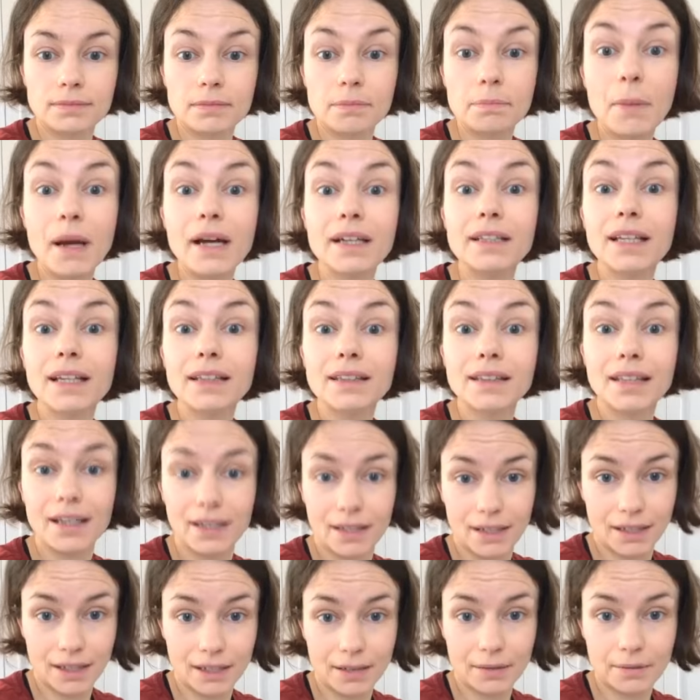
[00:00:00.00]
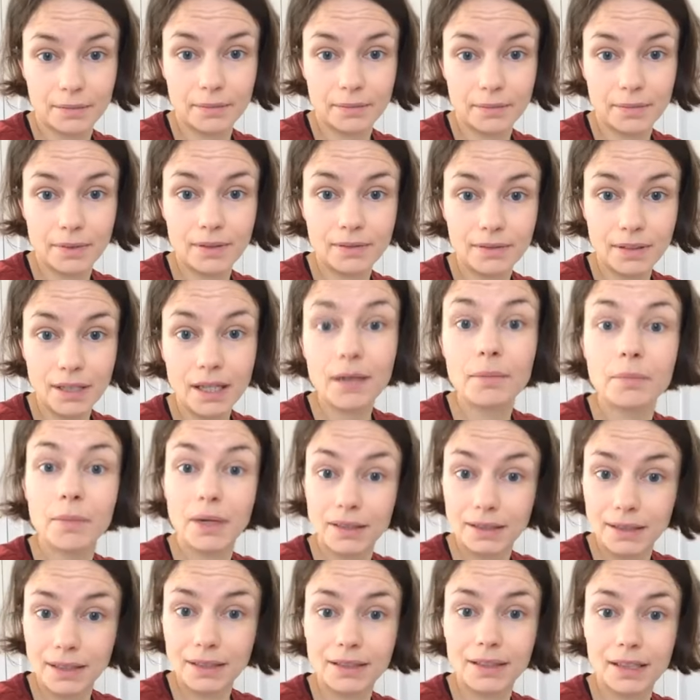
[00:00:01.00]
Magnateria. Ta
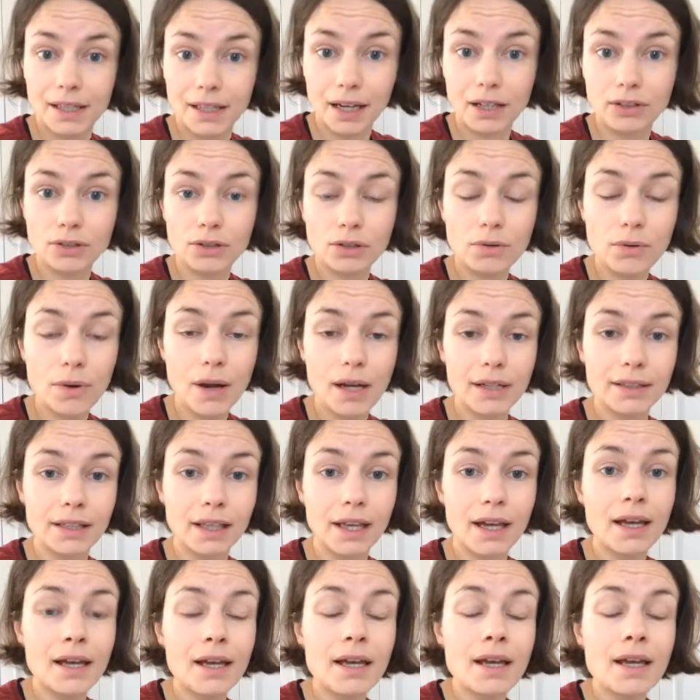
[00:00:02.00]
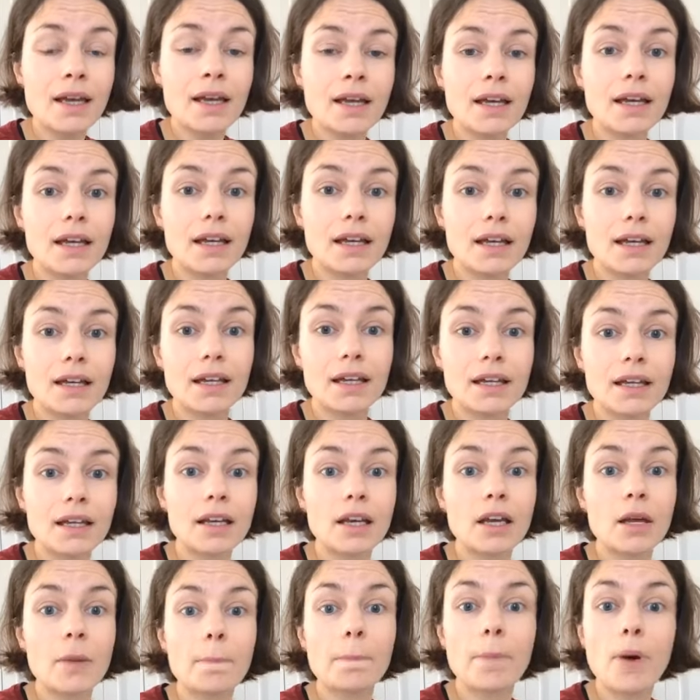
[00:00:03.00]
magnateria, dokładnie.
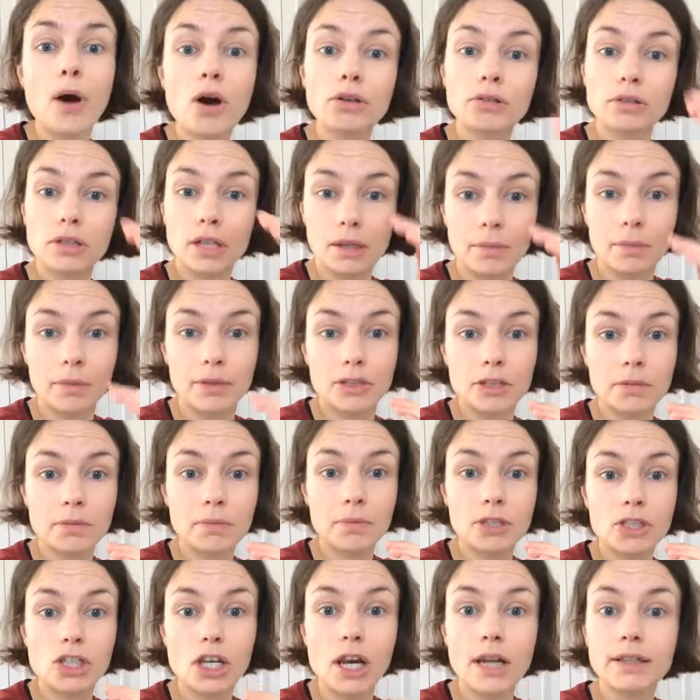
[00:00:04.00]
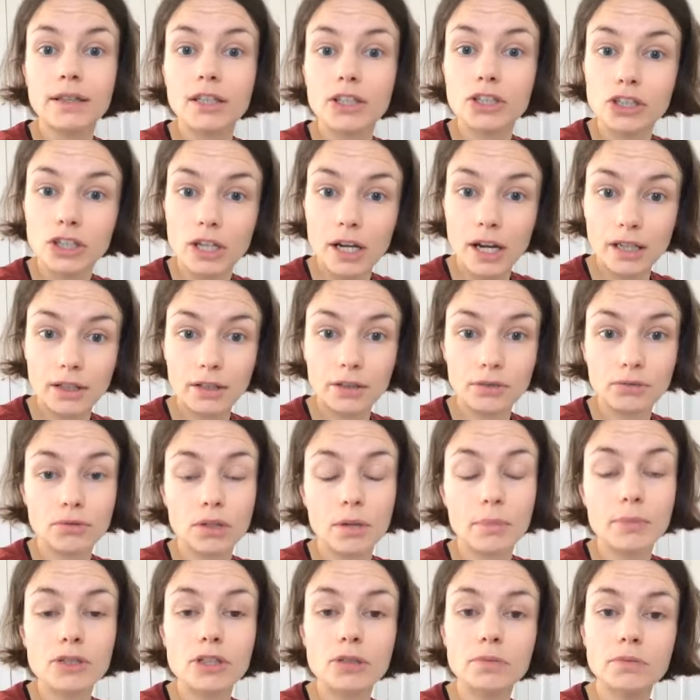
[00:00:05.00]
E, potem będziemy mieć szlatę średnią,
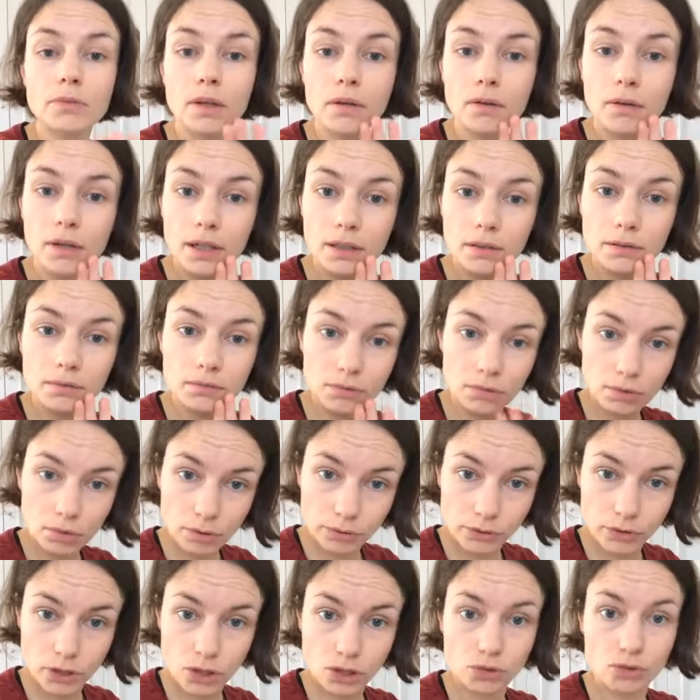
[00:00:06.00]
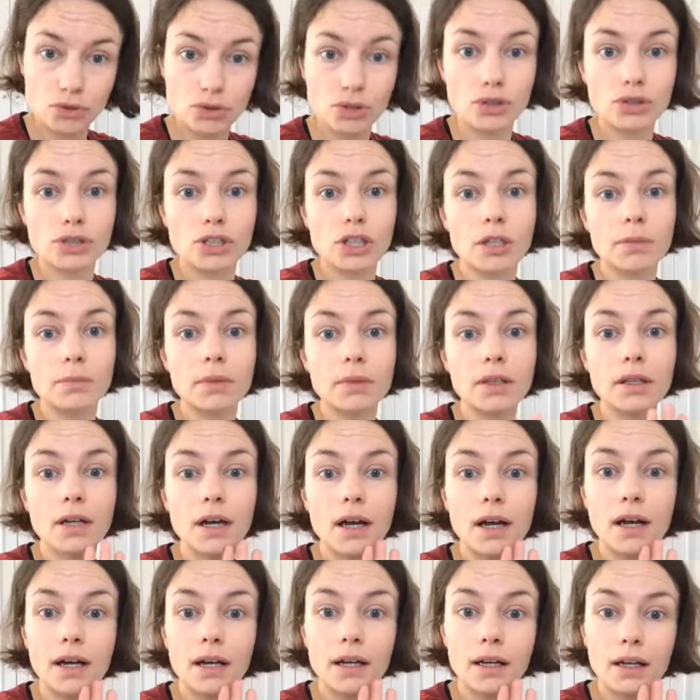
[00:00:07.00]
która będzie miała również dużo ziemi,
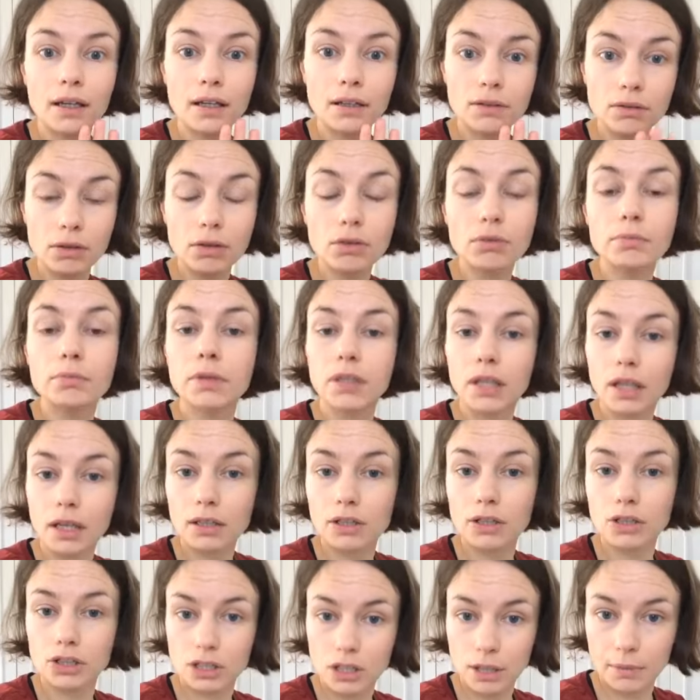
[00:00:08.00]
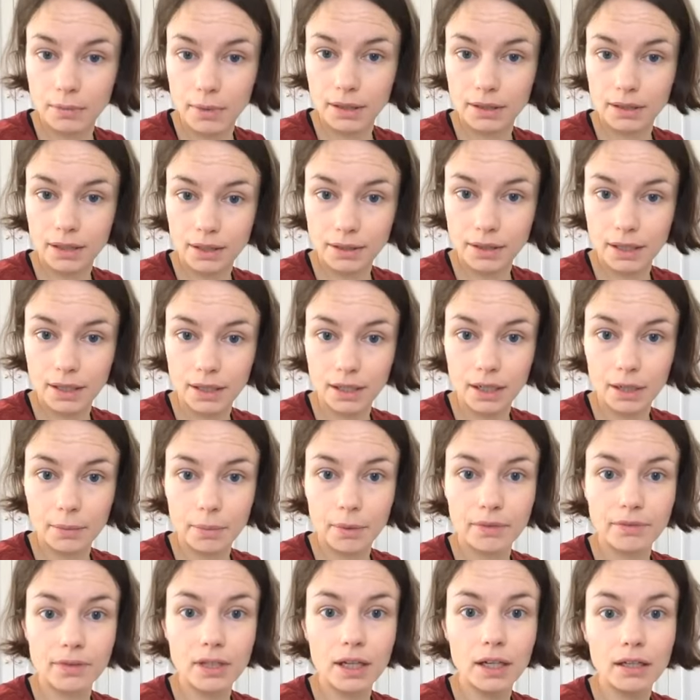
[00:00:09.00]
ale no mniej niż ta magnateria,
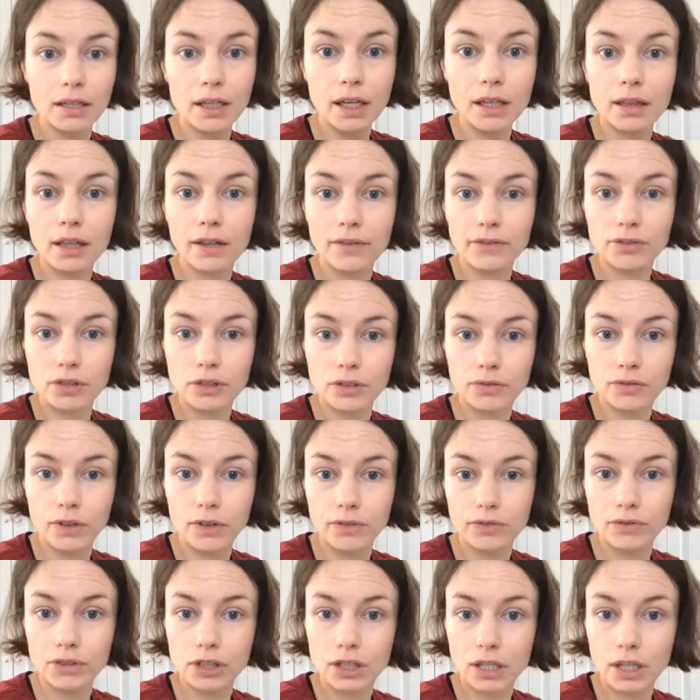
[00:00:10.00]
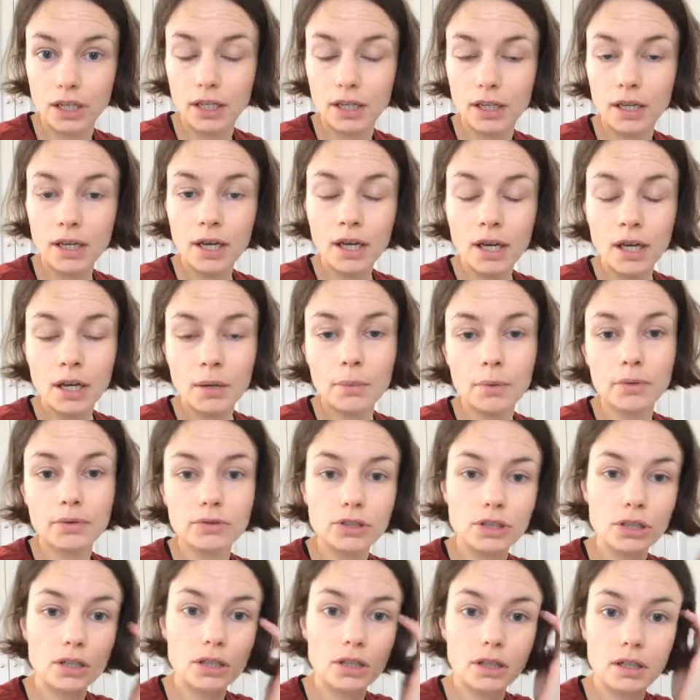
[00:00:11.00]
prawda? Jedna, dwie wsie,
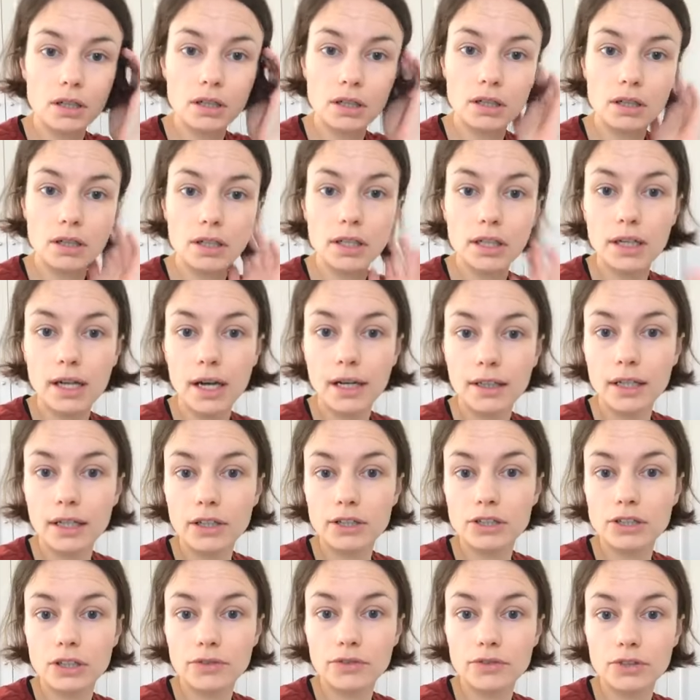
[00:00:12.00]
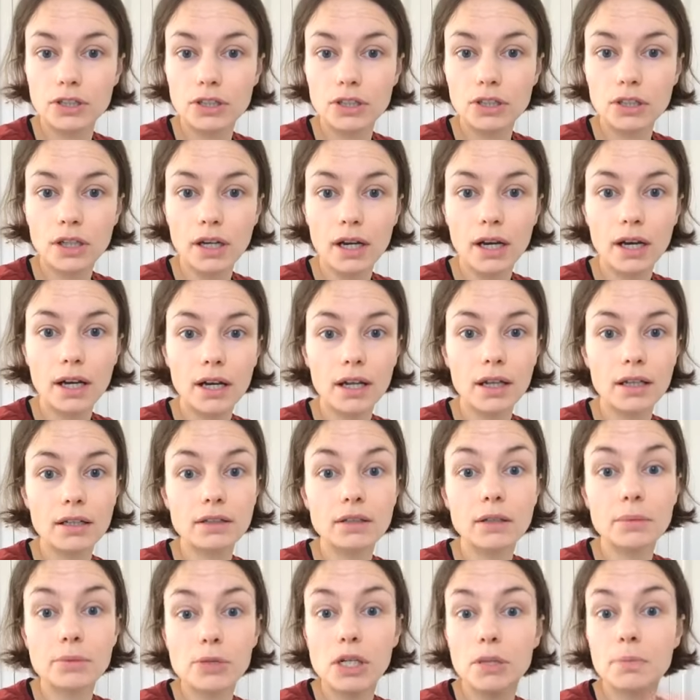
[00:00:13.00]
bądź e, kilkanaście wsi, ale
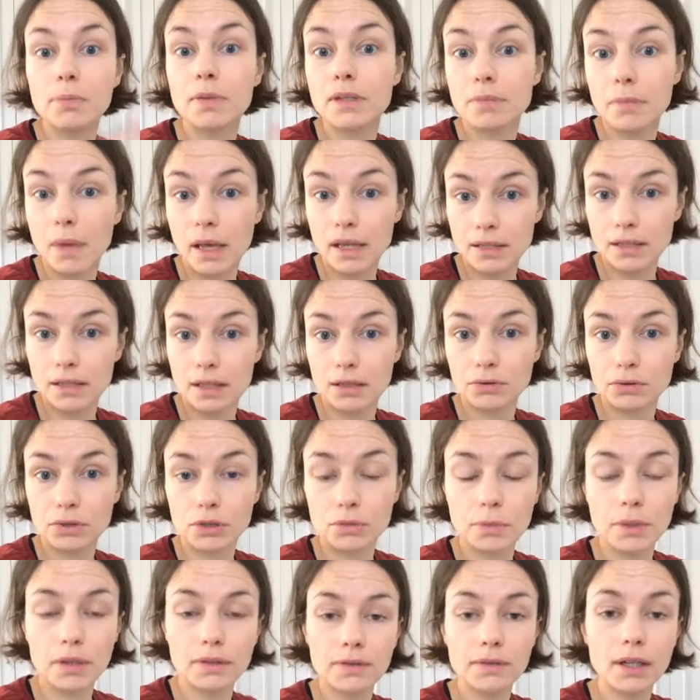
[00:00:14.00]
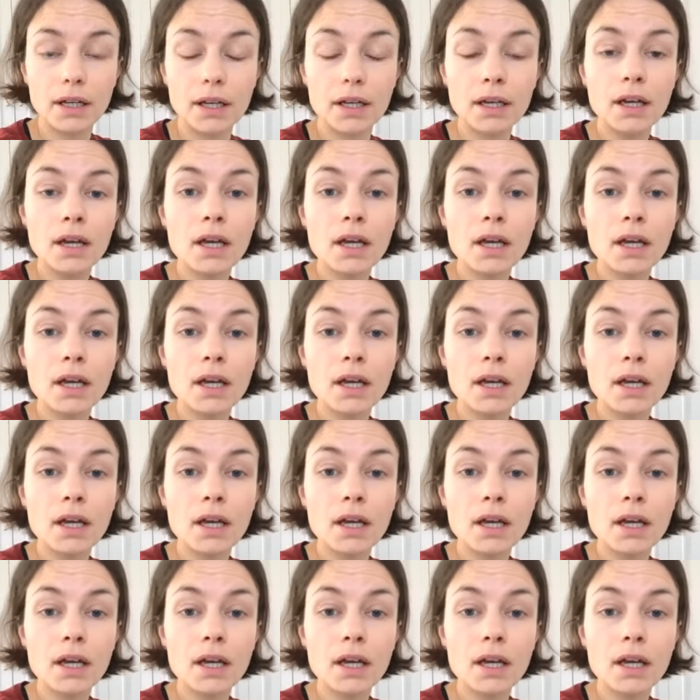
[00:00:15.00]
na przykład bez miasta już, prawda?